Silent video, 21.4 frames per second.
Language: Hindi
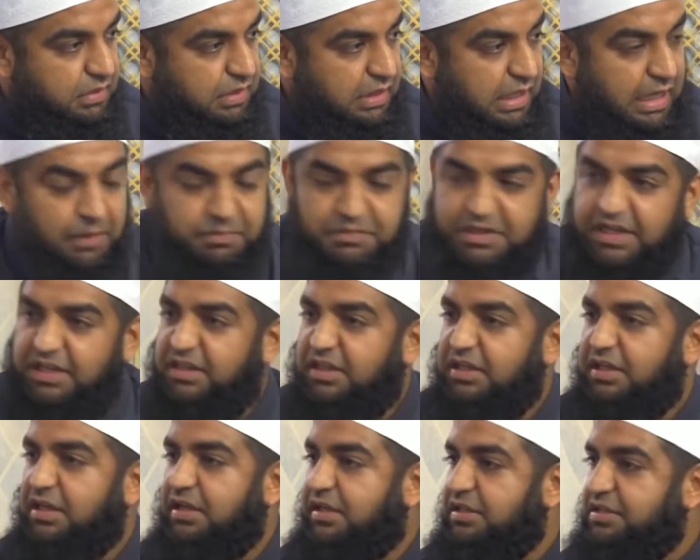आप कह
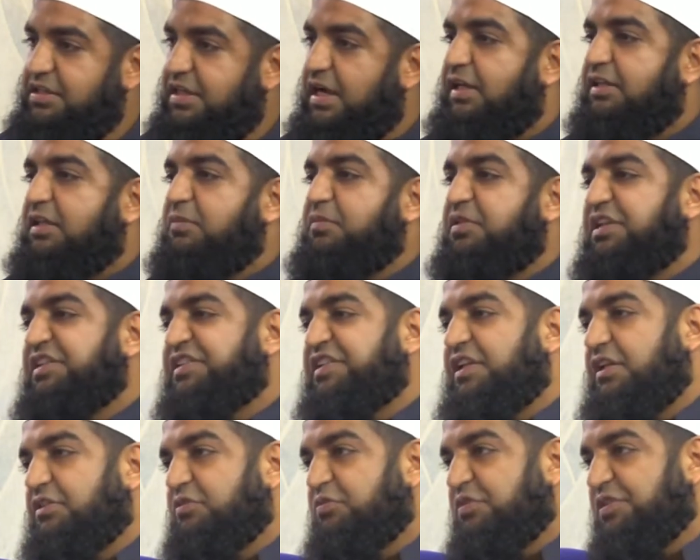देंगे कि जी आदम
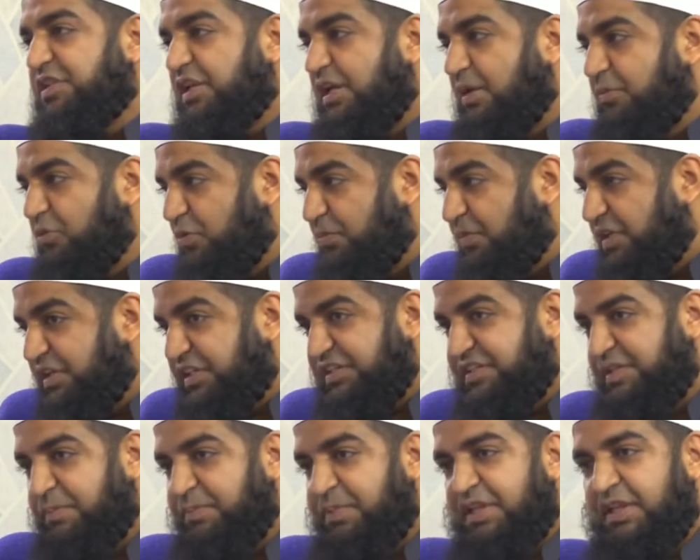सलाम को
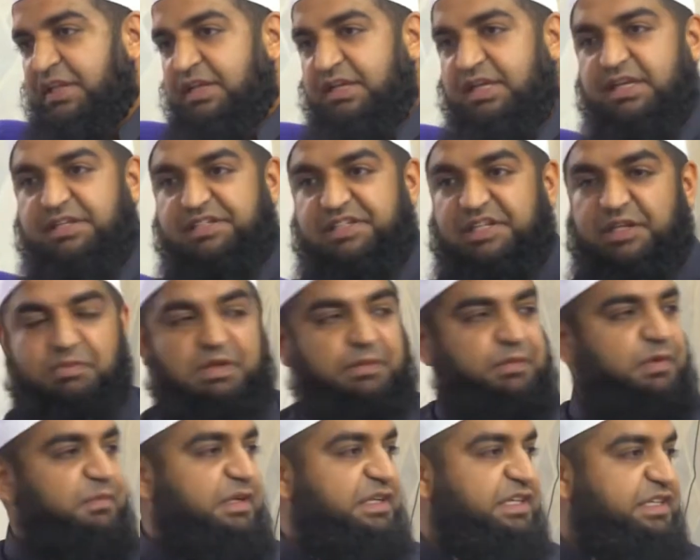मट्टी से पैदा किया इसलिए मैं
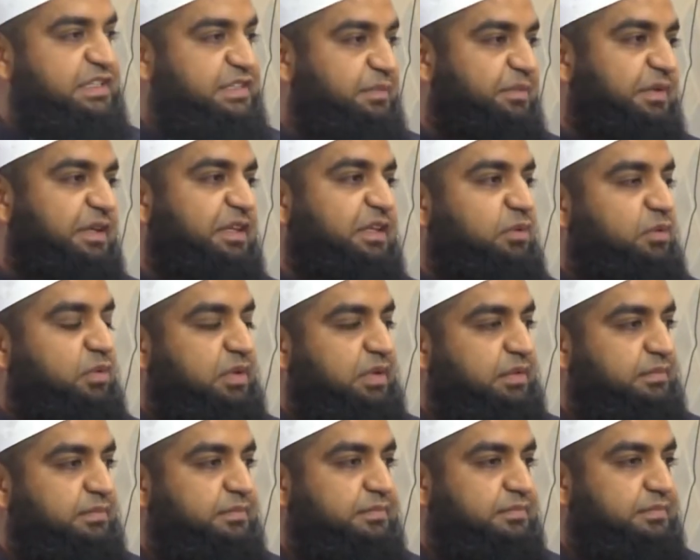भी मट्टी से पैदा
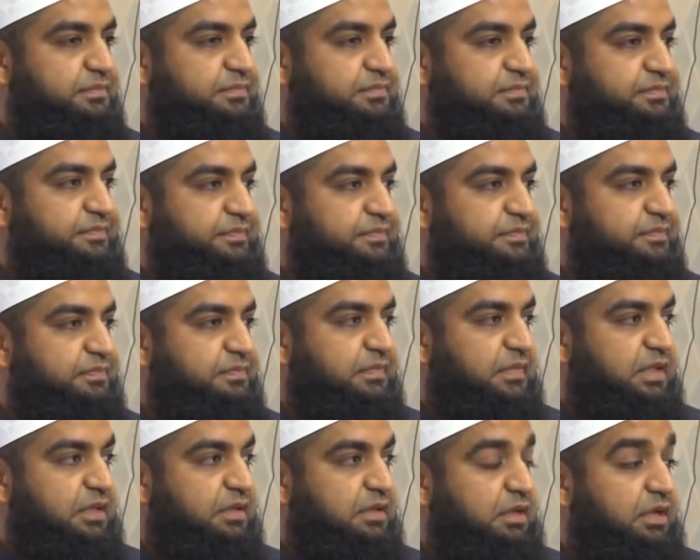
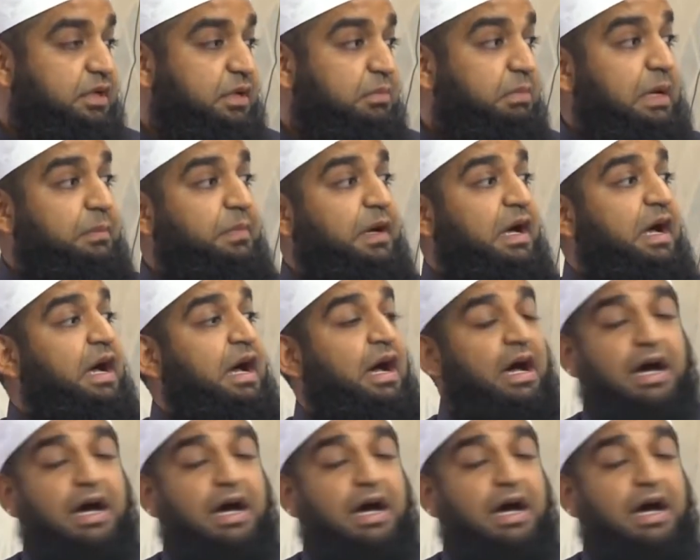हुआ बाबा